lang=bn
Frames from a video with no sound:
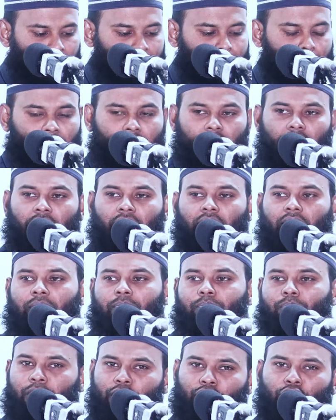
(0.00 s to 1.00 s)
আমরা
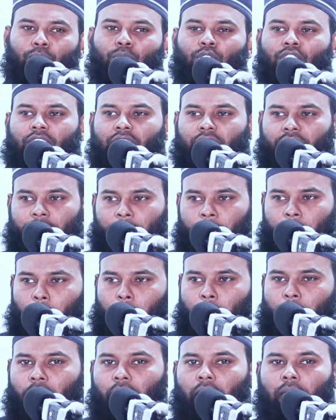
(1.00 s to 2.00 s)
পৃথিবীতে
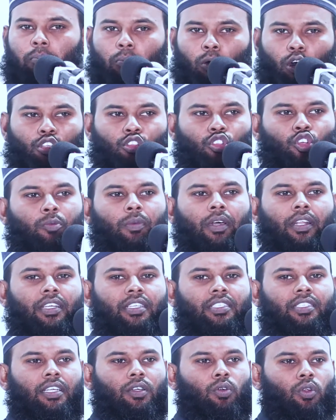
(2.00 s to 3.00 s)

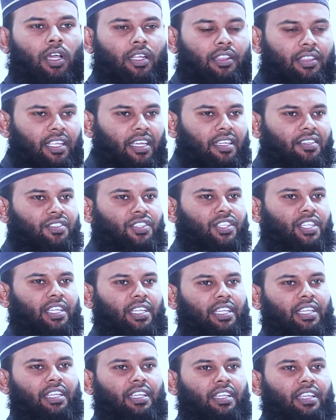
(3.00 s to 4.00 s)
বর্তমানে যেগুলা
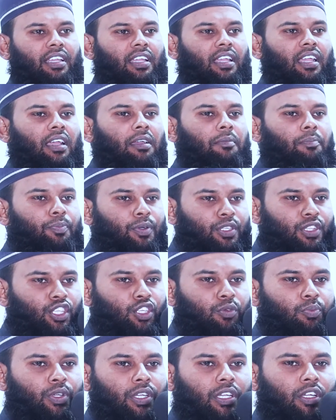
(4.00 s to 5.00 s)
দেখছি
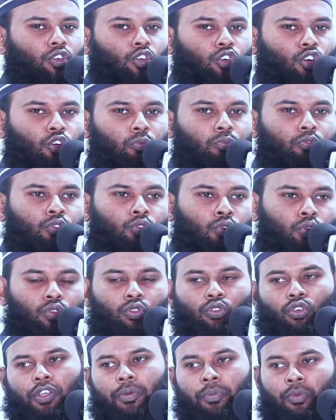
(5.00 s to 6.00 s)
পৃথিবী খুব
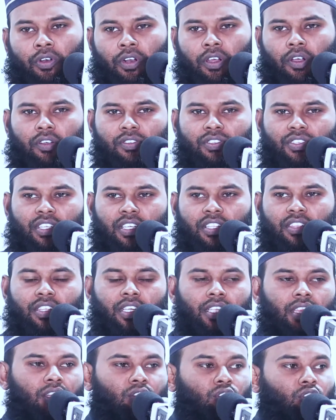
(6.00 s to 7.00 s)
দ্রুতই মনে হচ্ছে
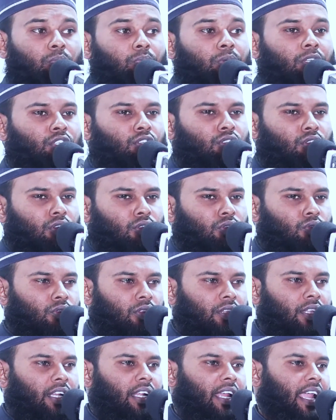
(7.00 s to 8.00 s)
তৃতীয়
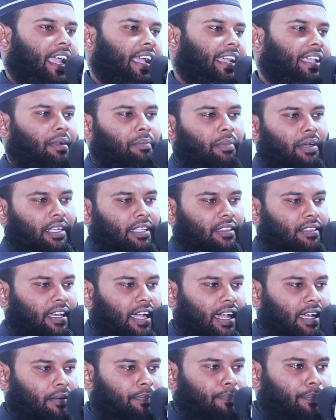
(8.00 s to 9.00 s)
বিশ্বযুদ্ধের একেবারে
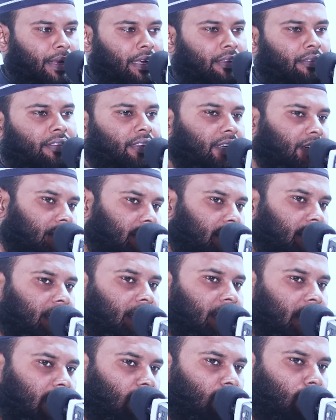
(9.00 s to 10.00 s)
দ্বার প্রান্তের
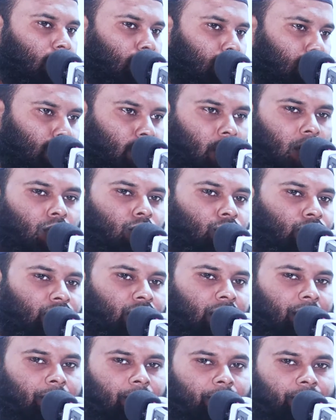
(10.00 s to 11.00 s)
দিকে অগ্রসর
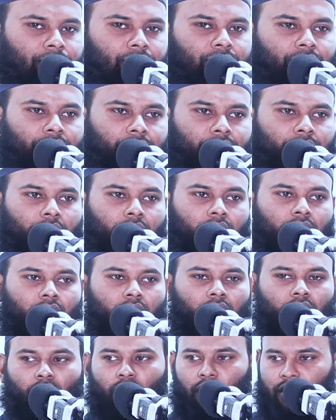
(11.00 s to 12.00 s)
হচ্ছে
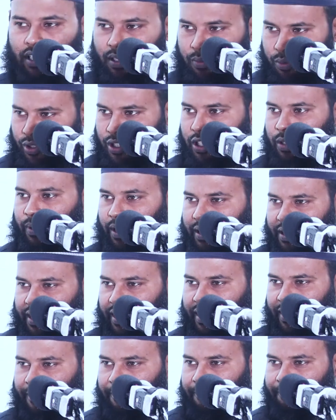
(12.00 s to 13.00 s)
কথা কি বুঝতে
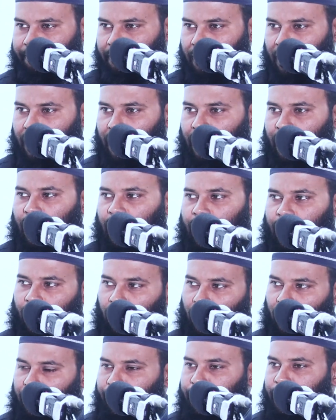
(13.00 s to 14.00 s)
পারছেন
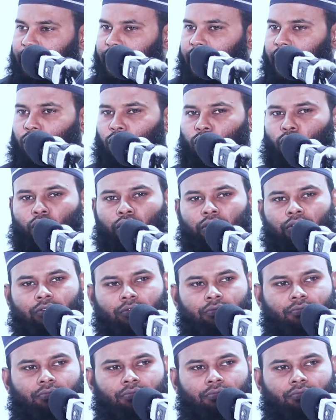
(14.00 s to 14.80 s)
কারণ আপনি দেখুন